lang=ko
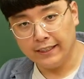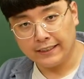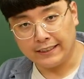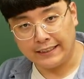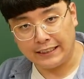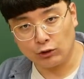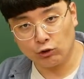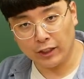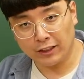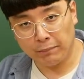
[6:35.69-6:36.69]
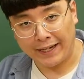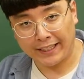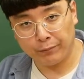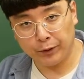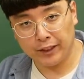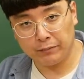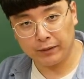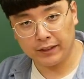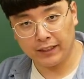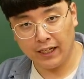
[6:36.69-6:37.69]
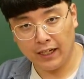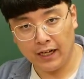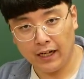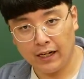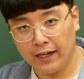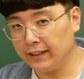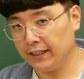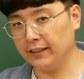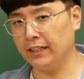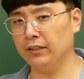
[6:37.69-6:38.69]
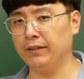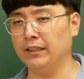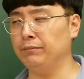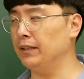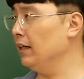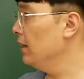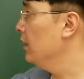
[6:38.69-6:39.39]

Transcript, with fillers: 지구에서 밝게 보이는 별인가에 대한 개념이 아닙니다.